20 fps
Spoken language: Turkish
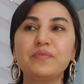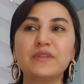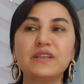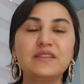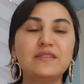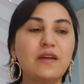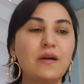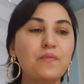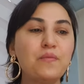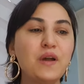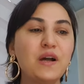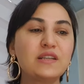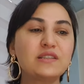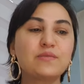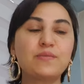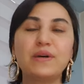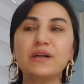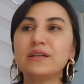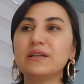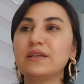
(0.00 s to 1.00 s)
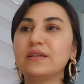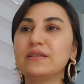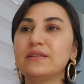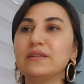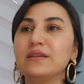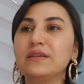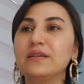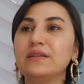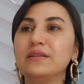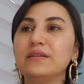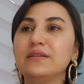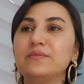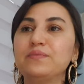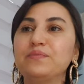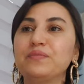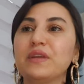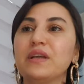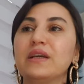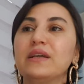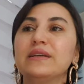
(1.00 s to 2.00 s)
kitap yazmak... E,
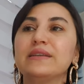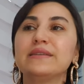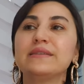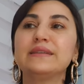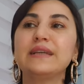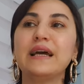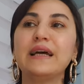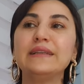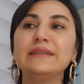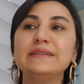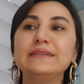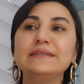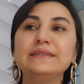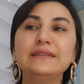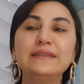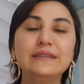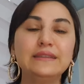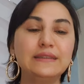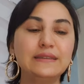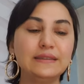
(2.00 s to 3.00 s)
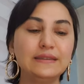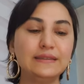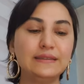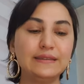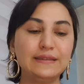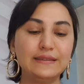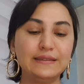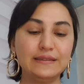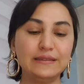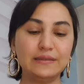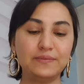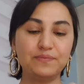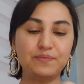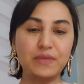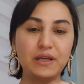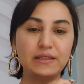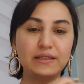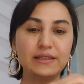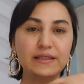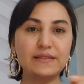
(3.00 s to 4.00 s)
kendi e,
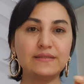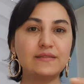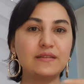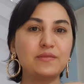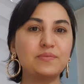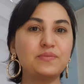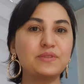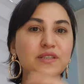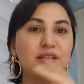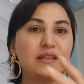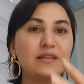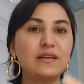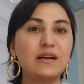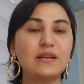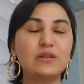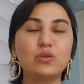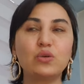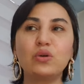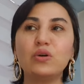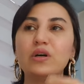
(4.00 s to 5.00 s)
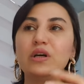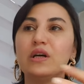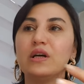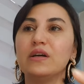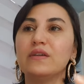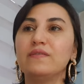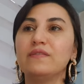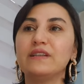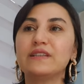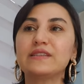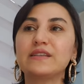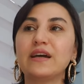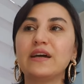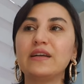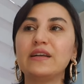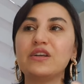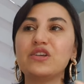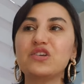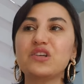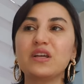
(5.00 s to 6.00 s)
hani kitap, senaryo
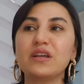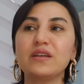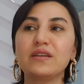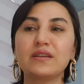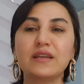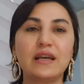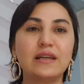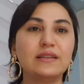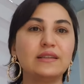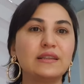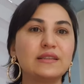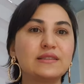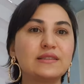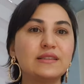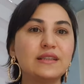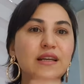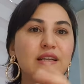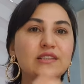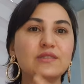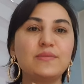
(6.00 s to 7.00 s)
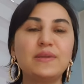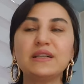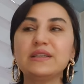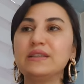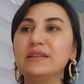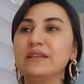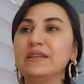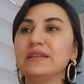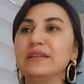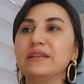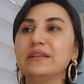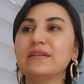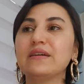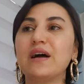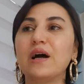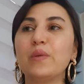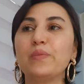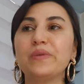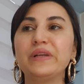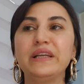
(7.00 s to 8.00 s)
vesaire şey yani yazı yazmakla ilgili
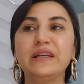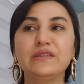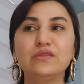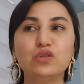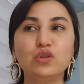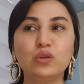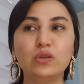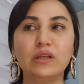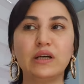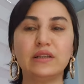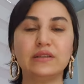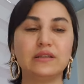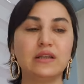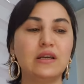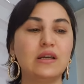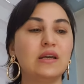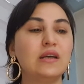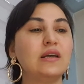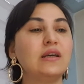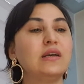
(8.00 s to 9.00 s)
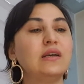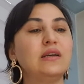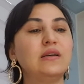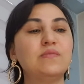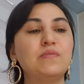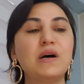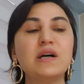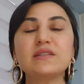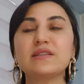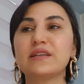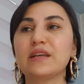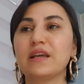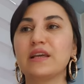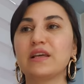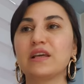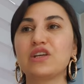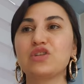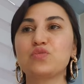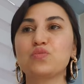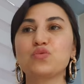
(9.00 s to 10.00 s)
kabiliyeti olan ee, bazı
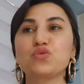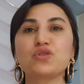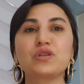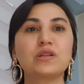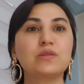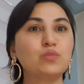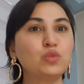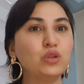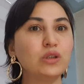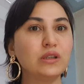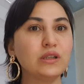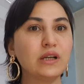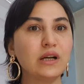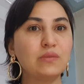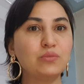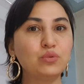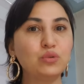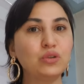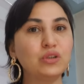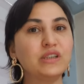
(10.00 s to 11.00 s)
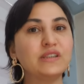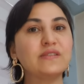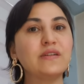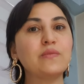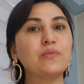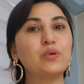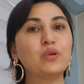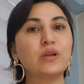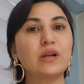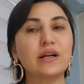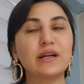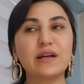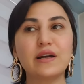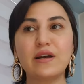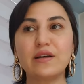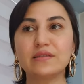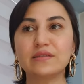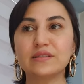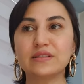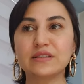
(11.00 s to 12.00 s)
yengeç burçları mutlaka bunu kitap olarak
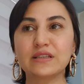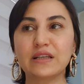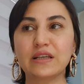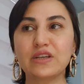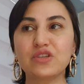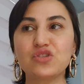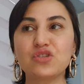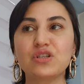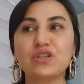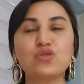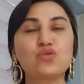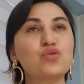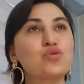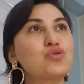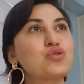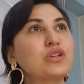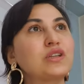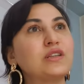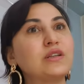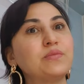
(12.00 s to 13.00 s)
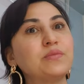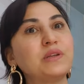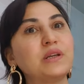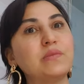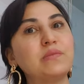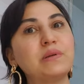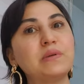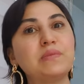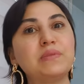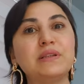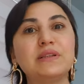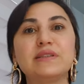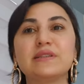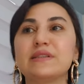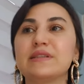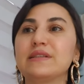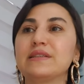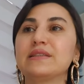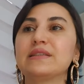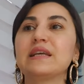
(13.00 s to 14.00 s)
hayatınıza geçirin. Çocuk kitabı
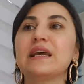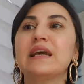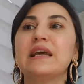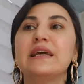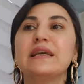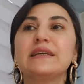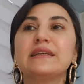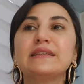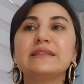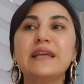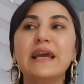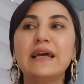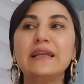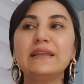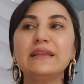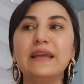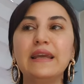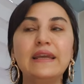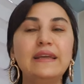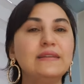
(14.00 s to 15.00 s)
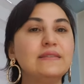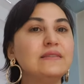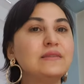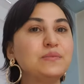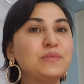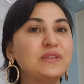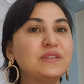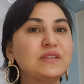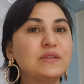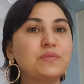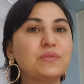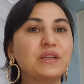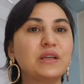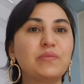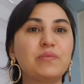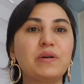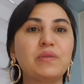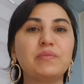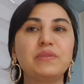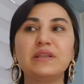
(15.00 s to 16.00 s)
yapabilirsiniz. Kendi eğitim kitabı
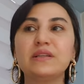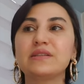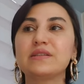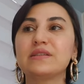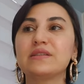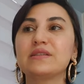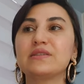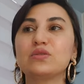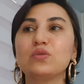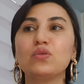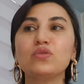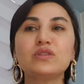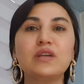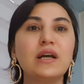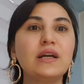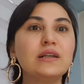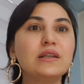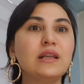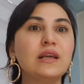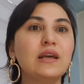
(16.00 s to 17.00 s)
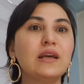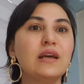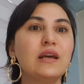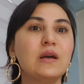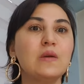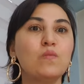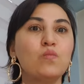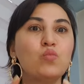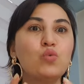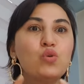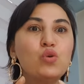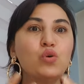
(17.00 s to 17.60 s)
yapabilirsiniz. Özellikle bu